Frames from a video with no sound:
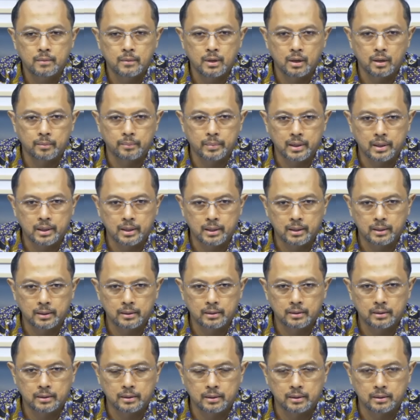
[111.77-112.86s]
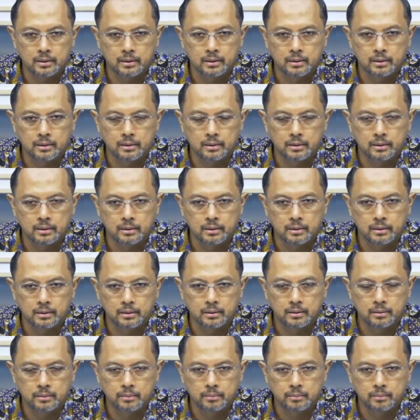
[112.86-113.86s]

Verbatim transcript: apakah uh,